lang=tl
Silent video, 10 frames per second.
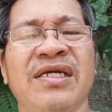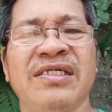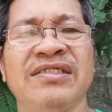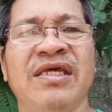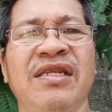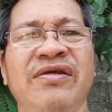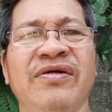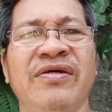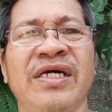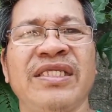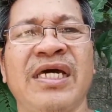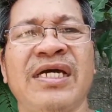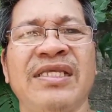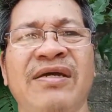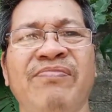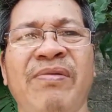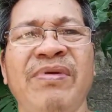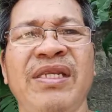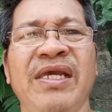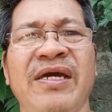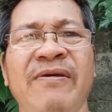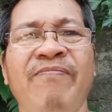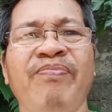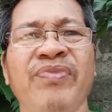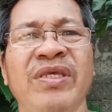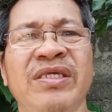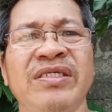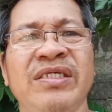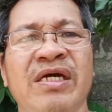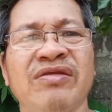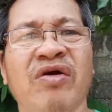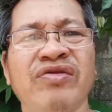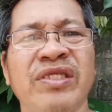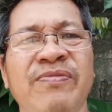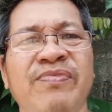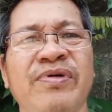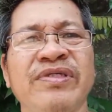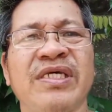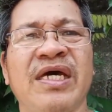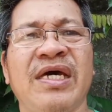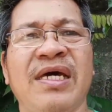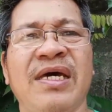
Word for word: Castelio at ang kanyang pamilya. Shout out din po sa